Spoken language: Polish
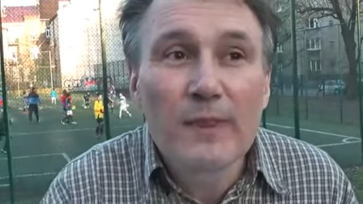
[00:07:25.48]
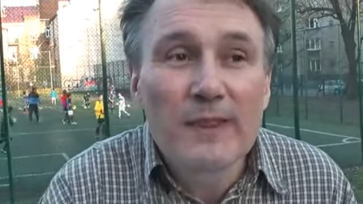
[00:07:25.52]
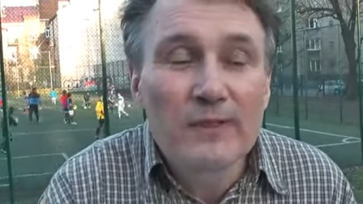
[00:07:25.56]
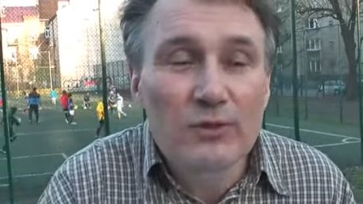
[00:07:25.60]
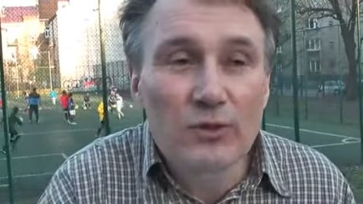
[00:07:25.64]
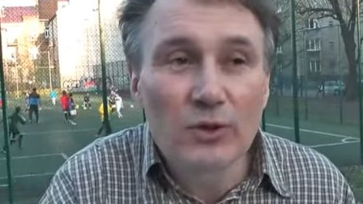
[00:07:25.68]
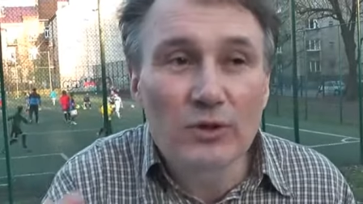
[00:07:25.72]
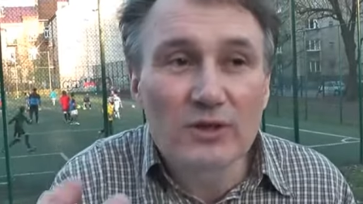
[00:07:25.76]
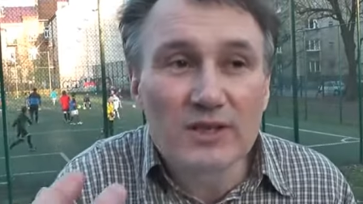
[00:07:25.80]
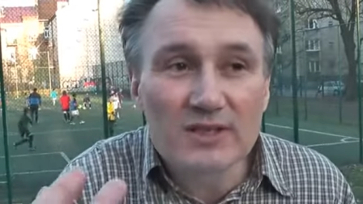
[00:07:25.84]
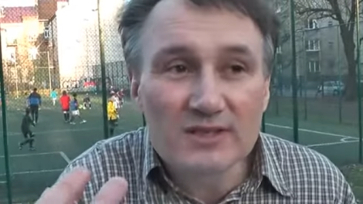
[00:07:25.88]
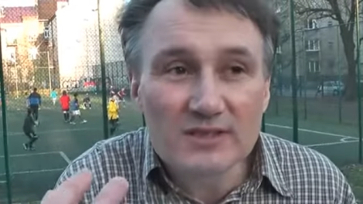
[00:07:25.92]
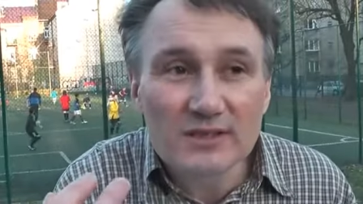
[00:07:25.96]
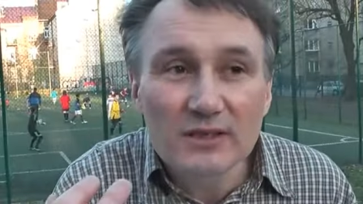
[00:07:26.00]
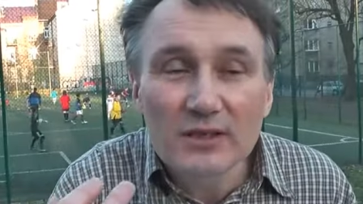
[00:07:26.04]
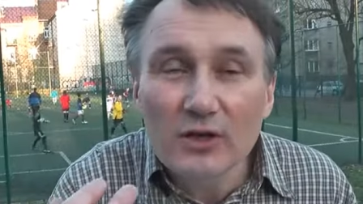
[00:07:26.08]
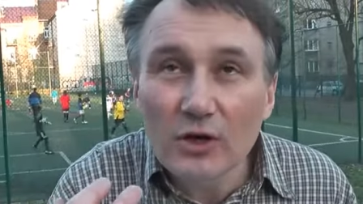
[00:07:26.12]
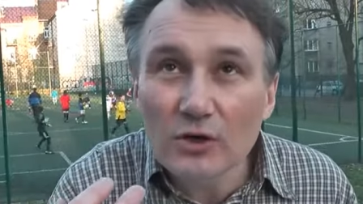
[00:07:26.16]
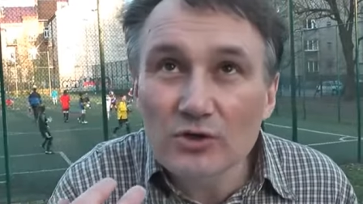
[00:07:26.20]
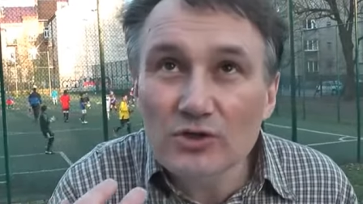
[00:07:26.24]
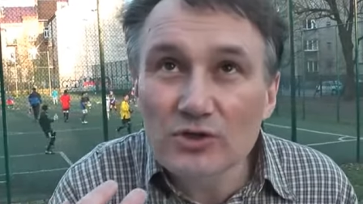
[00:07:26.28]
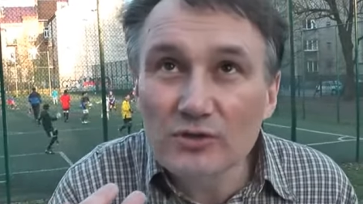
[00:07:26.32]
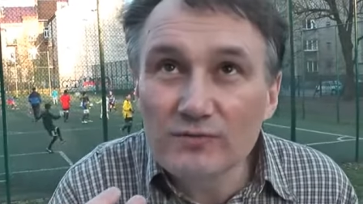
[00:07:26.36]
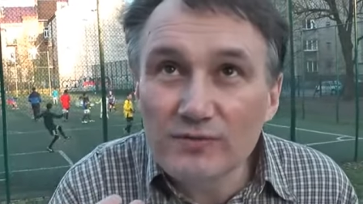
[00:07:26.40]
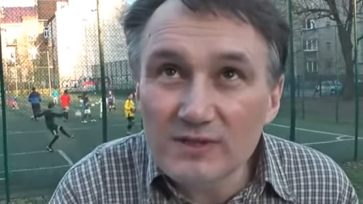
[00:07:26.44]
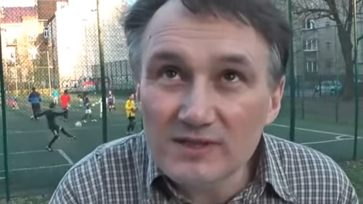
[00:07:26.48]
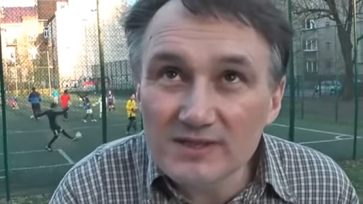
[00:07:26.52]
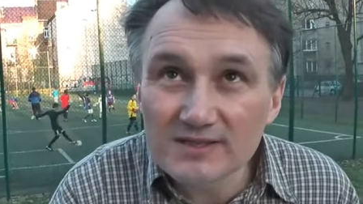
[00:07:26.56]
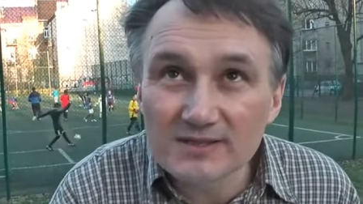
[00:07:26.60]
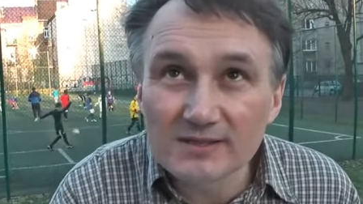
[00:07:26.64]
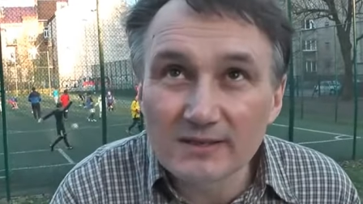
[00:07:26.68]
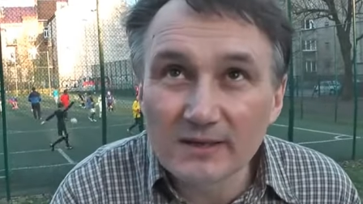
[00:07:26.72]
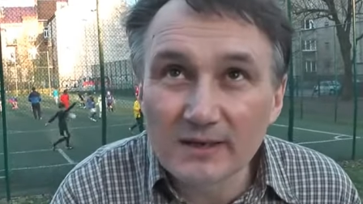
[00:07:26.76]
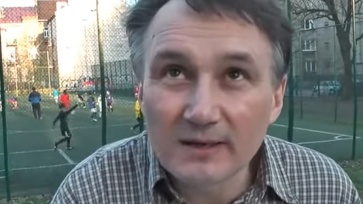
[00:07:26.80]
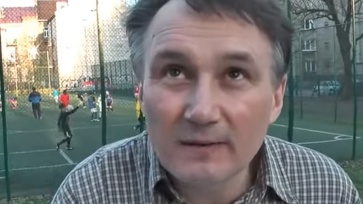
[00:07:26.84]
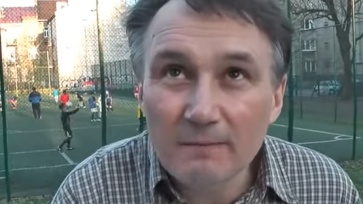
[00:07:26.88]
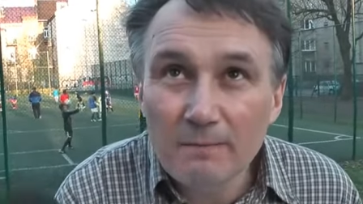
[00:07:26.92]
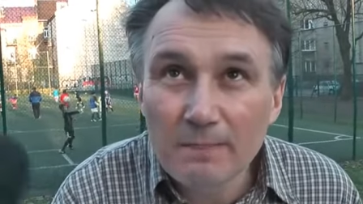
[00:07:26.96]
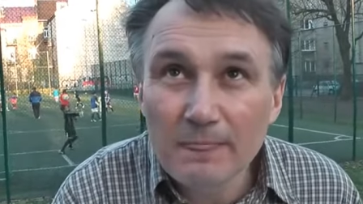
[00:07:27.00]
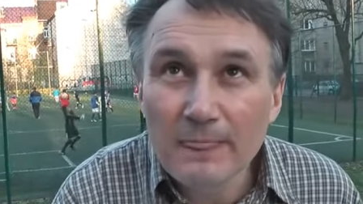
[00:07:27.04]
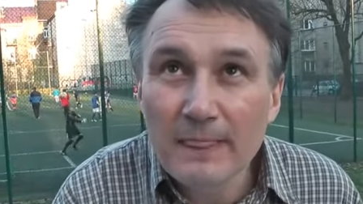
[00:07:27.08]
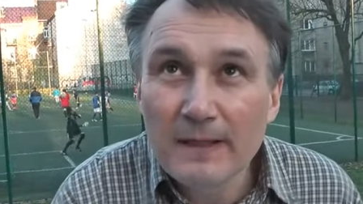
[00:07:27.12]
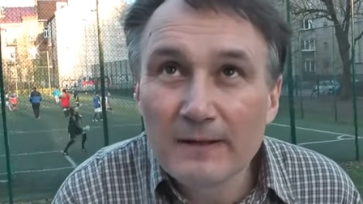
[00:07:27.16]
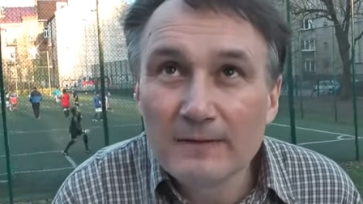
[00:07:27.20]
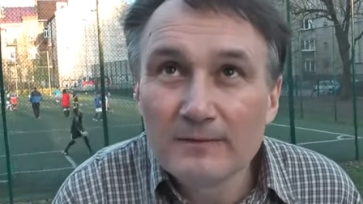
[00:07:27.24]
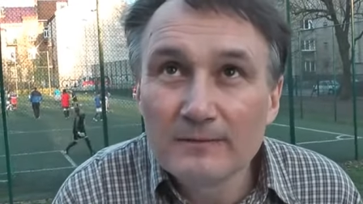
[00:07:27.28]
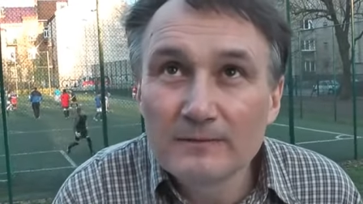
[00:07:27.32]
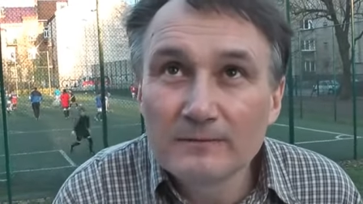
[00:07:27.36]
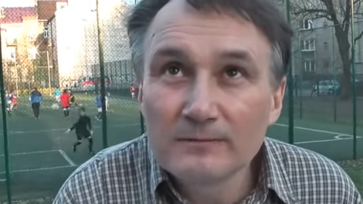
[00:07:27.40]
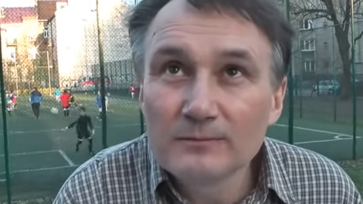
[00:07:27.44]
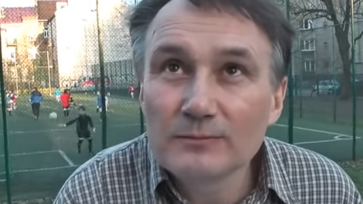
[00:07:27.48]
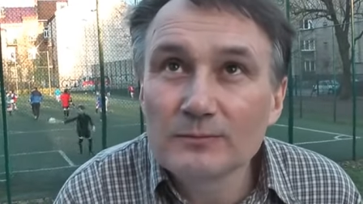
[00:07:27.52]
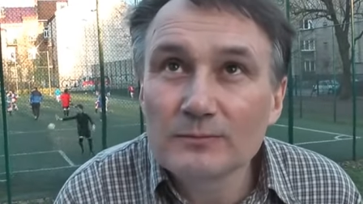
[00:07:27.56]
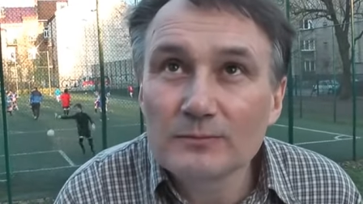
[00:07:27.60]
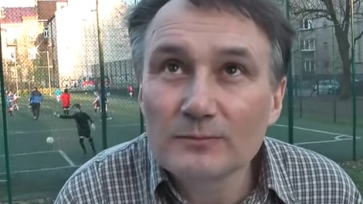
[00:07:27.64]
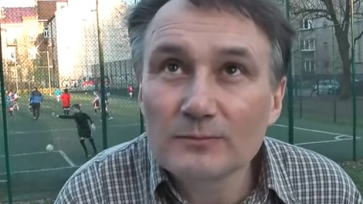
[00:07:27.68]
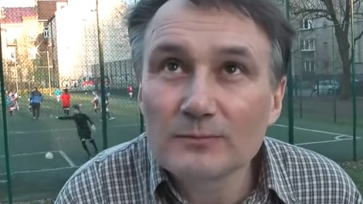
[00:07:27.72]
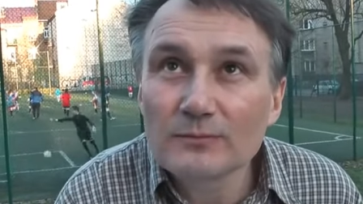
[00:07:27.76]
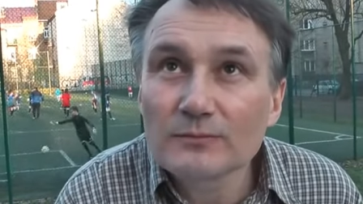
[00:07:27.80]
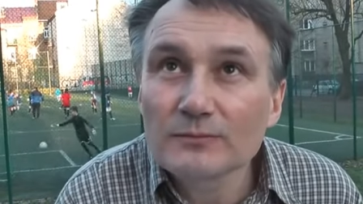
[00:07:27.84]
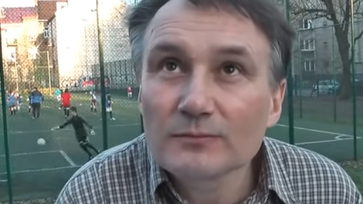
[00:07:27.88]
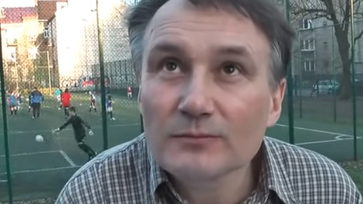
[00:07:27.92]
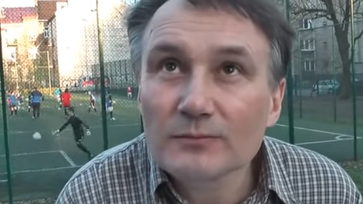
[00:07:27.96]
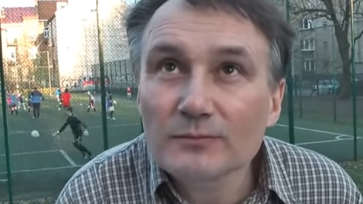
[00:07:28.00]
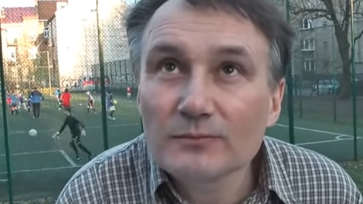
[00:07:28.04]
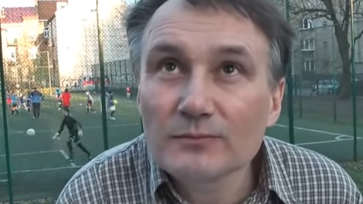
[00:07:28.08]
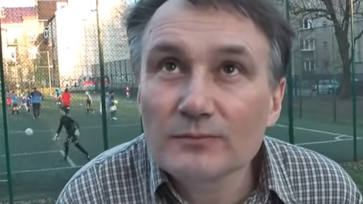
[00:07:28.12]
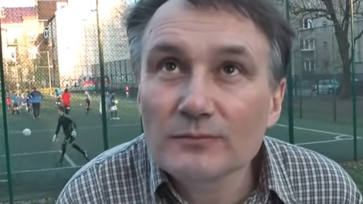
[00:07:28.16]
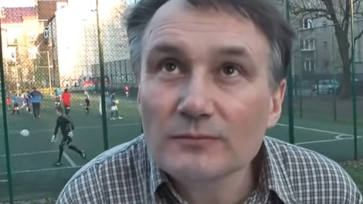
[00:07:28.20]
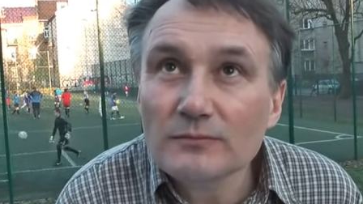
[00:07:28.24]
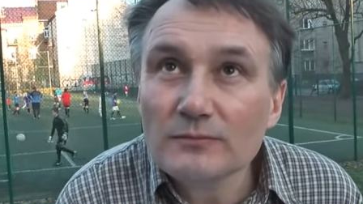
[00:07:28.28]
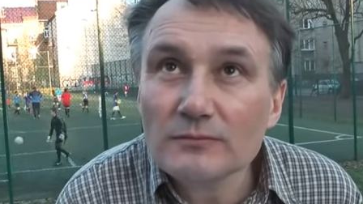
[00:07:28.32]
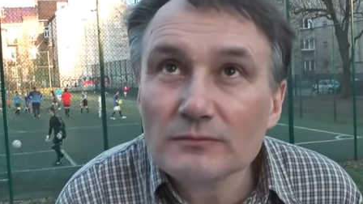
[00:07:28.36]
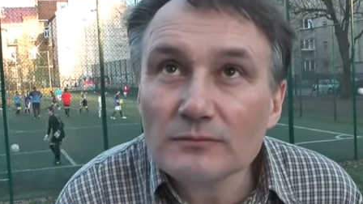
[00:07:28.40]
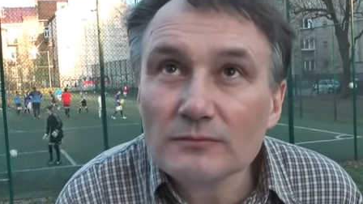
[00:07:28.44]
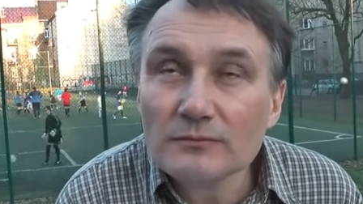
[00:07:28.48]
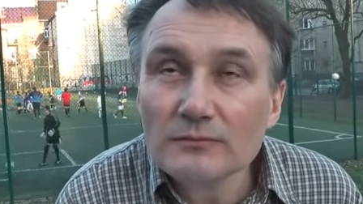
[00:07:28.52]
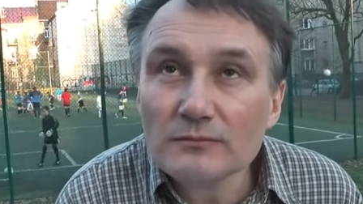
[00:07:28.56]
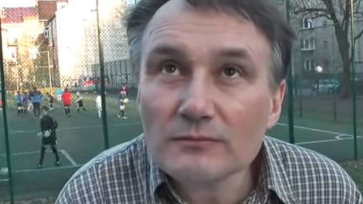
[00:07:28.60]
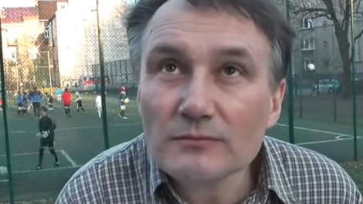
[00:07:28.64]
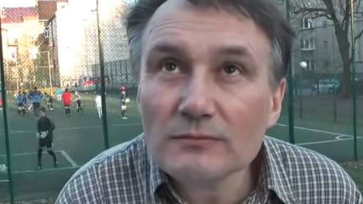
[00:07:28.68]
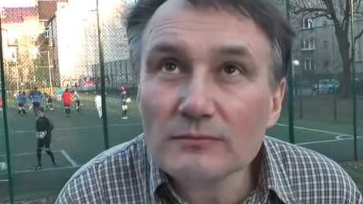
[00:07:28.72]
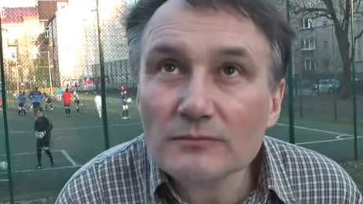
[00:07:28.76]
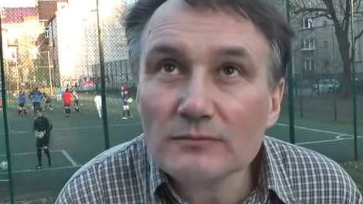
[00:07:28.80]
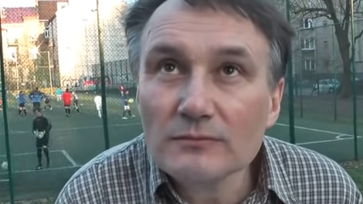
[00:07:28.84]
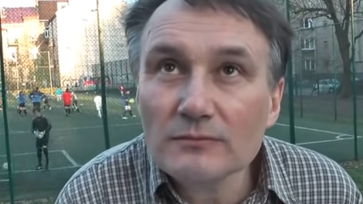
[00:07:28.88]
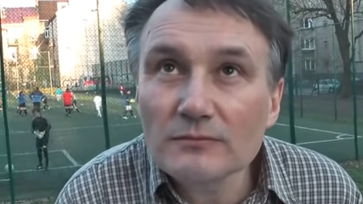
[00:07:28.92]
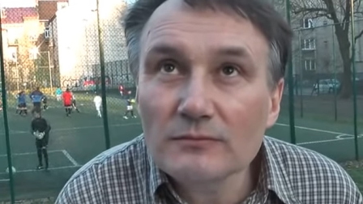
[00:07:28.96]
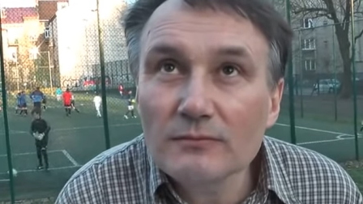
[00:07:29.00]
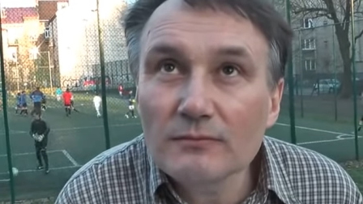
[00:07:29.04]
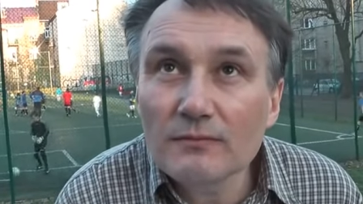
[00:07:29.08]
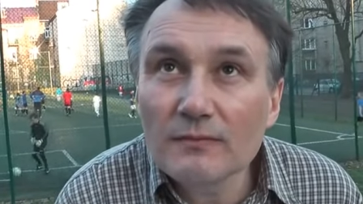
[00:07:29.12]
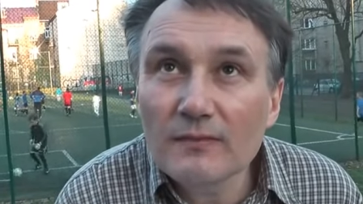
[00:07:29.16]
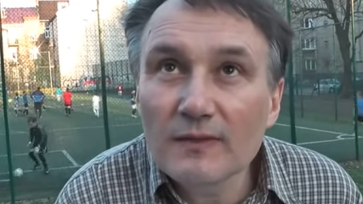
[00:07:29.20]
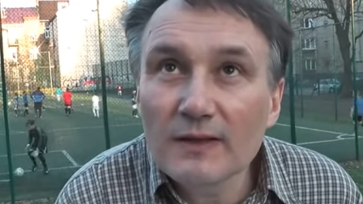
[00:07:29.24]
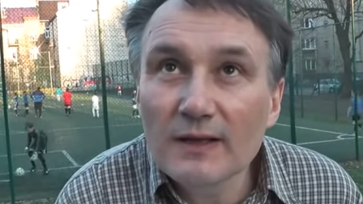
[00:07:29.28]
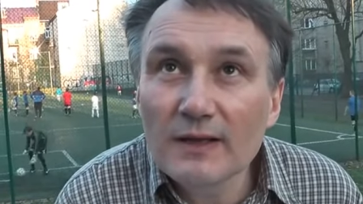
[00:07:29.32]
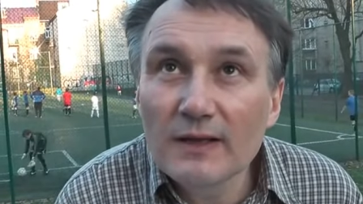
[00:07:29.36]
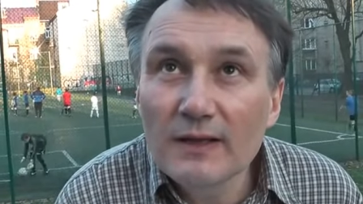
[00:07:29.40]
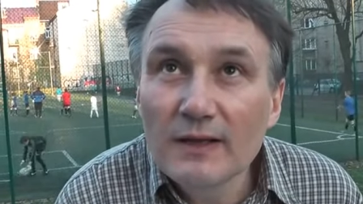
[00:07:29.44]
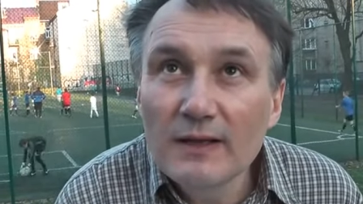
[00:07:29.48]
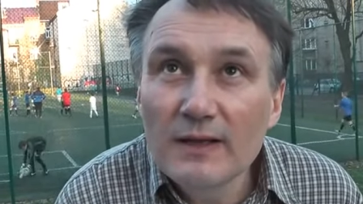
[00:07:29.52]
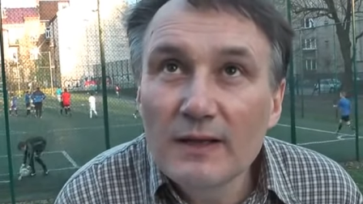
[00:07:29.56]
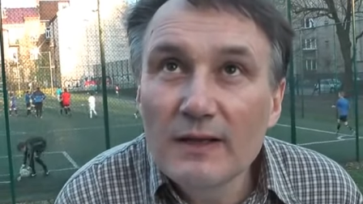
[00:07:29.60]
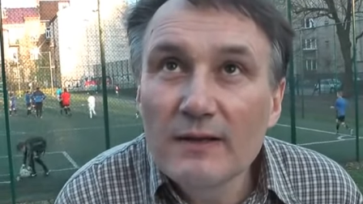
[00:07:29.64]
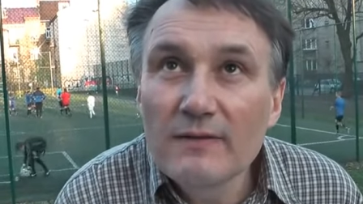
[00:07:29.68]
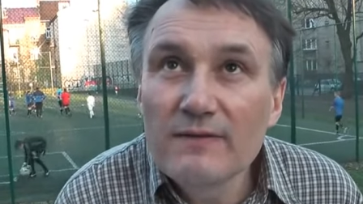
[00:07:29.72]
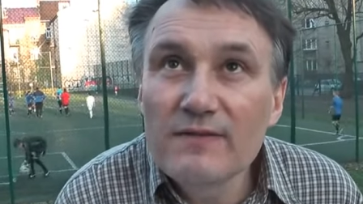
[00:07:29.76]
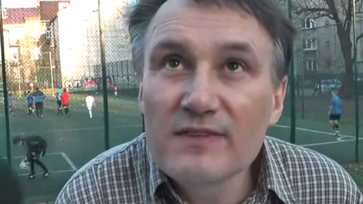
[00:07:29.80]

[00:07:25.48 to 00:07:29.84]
to jest oczywiste. Znaczy, zamordować w sensie y, mordu rytualnego.